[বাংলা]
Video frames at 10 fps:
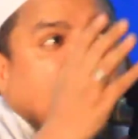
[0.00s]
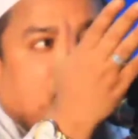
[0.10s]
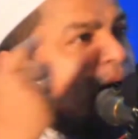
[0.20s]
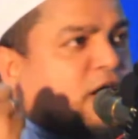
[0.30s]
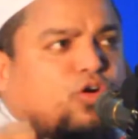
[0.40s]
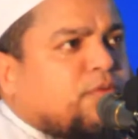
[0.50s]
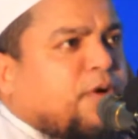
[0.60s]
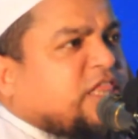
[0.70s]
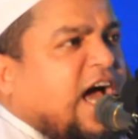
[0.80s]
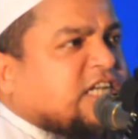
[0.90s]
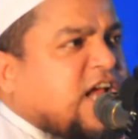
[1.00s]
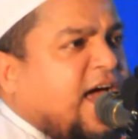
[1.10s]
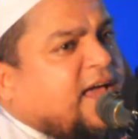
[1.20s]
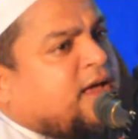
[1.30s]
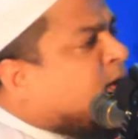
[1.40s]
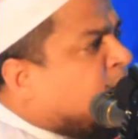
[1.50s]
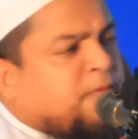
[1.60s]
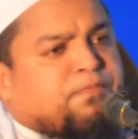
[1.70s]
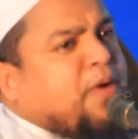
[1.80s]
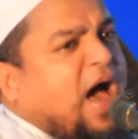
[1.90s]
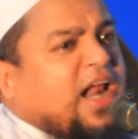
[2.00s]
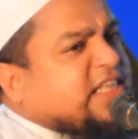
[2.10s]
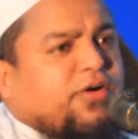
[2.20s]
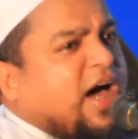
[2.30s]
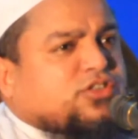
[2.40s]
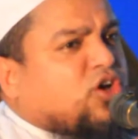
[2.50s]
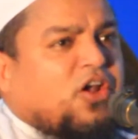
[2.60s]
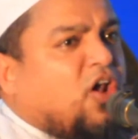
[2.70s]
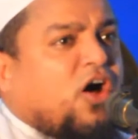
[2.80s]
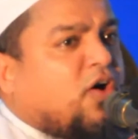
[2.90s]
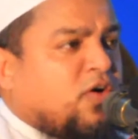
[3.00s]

ইয়াবা কোন পথে আসে পাহারা দেওয়ার জন্য